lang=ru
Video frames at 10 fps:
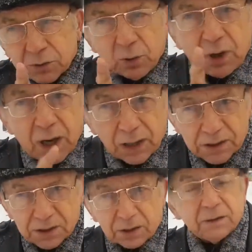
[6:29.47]
что о
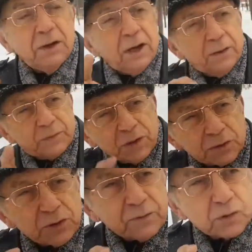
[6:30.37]
конце
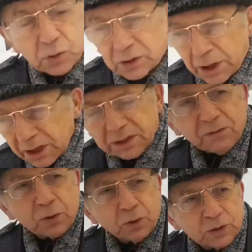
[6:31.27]
1903
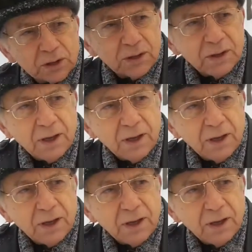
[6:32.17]
года,